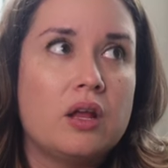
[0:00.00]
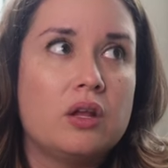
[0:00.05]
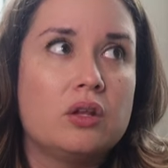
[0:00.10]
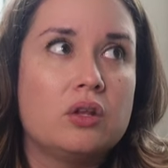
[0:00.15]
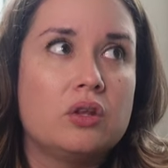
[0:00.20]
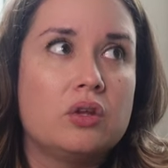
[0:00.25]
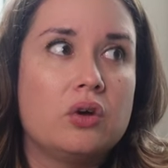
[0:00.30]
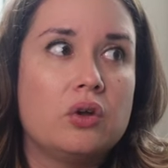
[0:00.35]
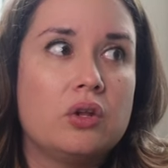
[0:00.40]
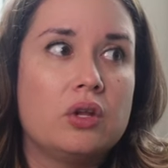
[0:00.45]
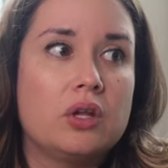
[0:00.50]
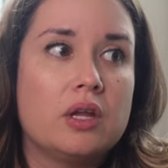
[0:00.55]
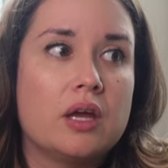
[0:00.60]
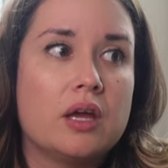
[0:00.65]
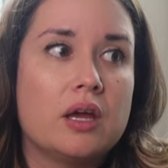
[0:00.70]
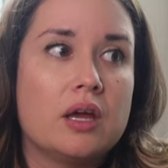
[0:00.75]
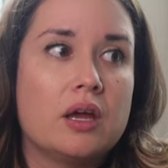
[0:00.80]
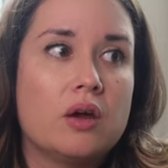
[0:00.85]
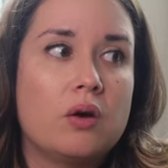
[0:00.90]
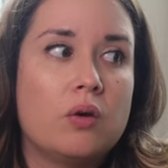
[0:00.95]

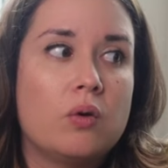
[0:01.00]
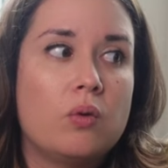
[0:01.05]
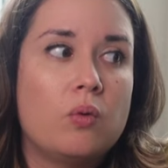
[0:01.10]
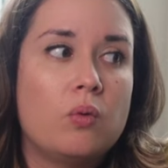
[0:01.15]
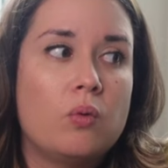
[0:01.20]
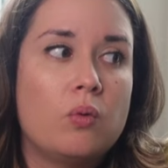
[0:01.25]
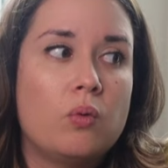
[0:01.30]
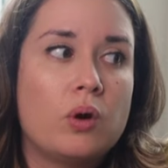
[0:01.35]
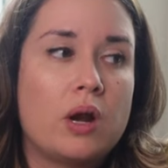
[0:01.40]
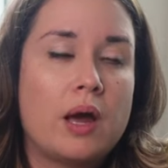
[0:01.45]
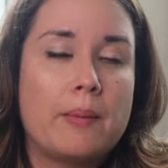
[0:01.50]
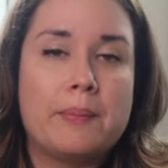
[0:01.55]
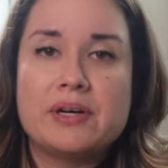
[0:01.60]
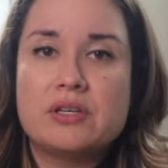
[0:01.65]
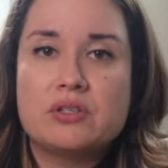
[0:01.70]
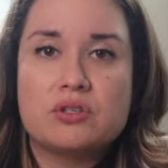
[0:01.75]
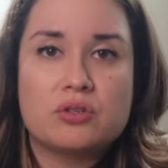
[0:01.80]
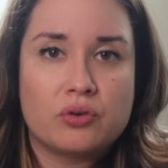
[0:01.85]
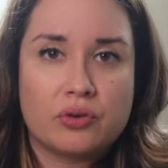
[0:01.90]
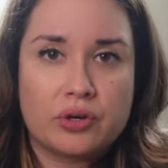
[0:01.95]
donde una
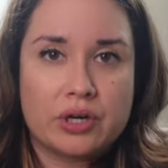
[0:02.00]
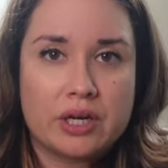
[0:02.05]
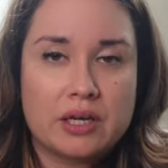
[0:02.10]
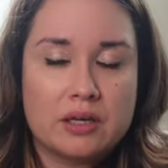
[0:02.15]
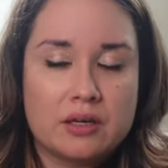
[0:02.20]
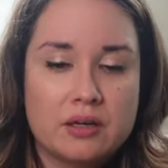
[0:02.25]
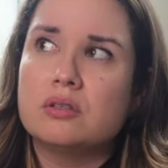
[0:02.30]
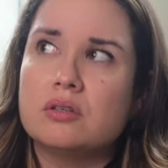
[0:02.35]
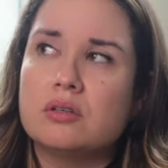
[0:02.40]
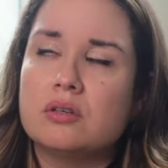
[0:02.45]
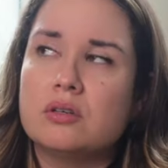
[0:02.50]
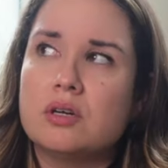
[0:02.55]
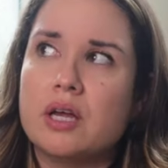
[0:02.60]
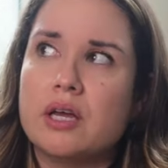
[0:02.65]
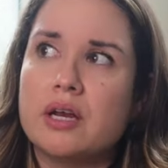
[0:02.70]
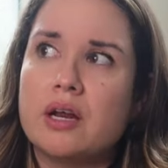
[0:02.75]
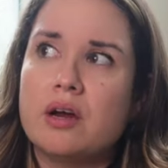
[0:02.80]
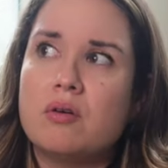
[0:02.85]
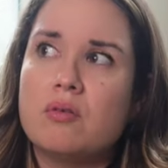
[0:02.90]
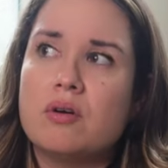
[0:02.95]
persona, era